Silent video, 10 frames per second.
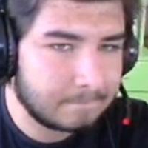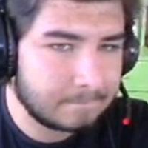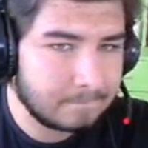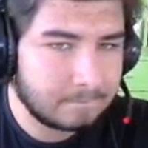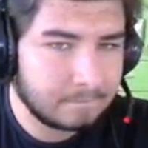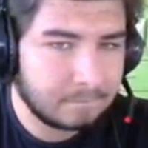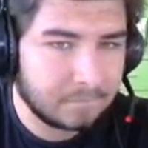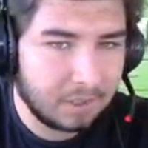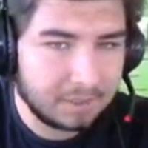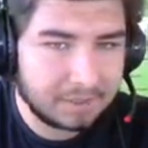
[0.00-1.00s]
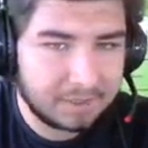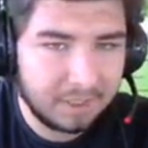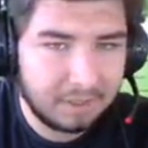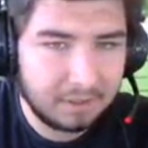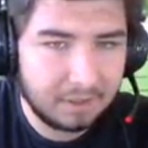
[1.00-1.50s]
Hmm,
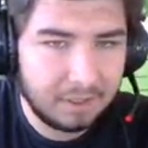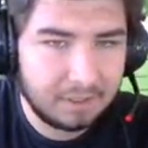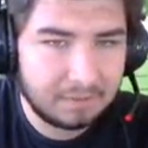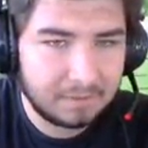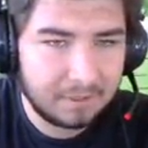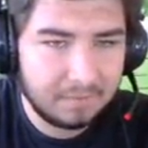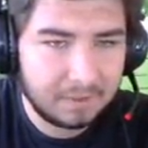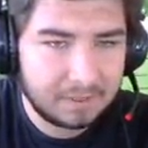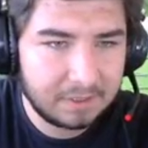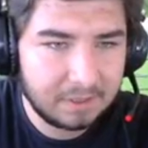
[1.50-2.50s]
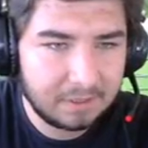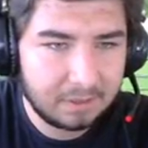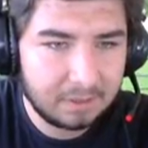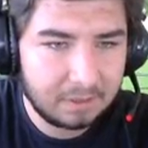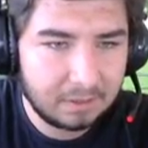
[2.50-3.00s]
aslan eğitim seviyesini
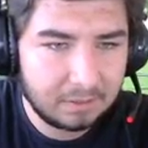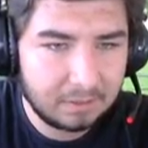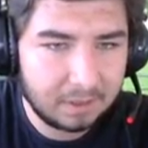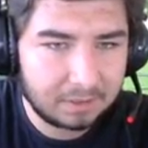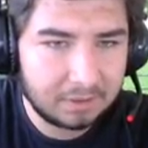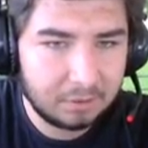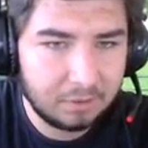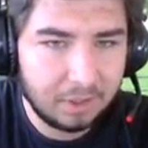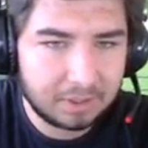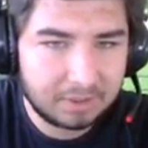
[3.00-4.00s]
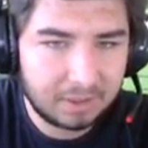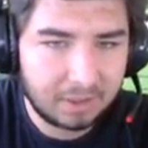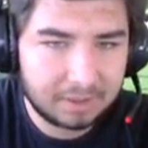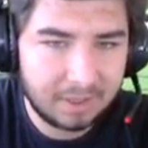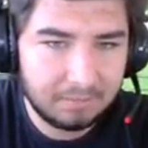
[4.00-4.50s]
hani arttır diyor da artık
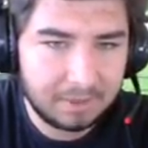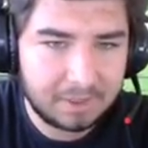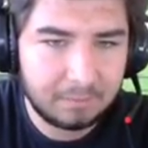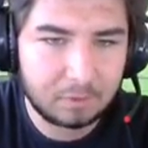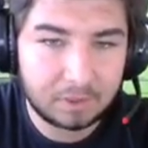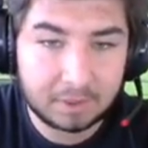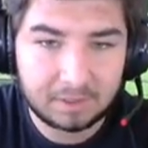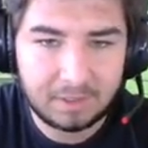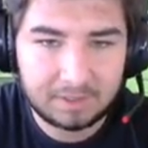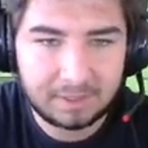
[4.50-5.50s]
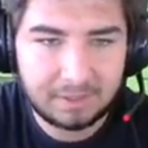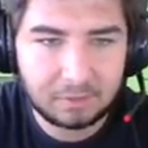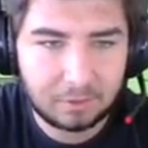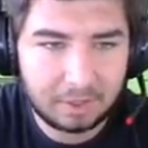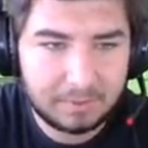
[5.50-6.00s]
aslan beslemiyoruz. Hatırlarsanız
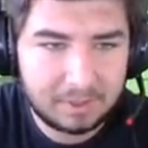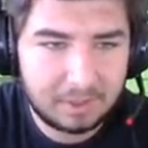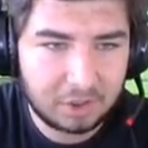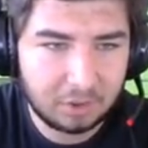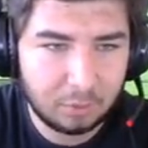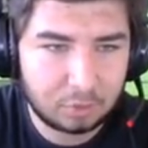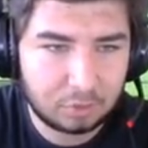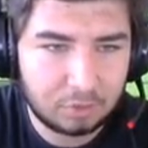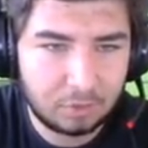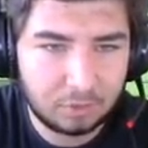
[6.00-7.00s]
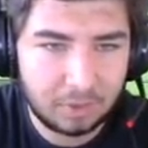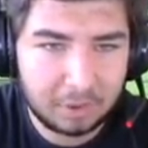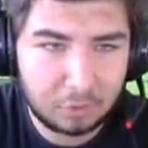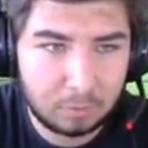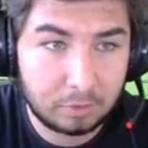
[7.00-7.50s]
onlar bizi içe göçürtüyordu
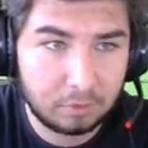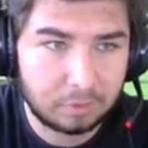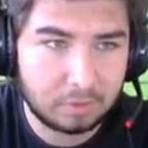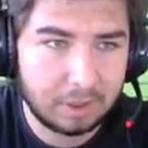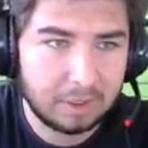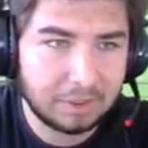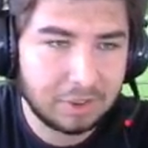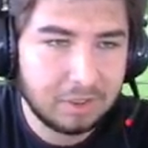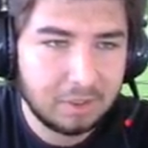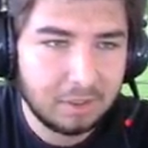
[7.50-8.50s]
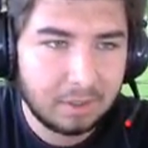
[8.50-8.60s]
etobur oldukları için.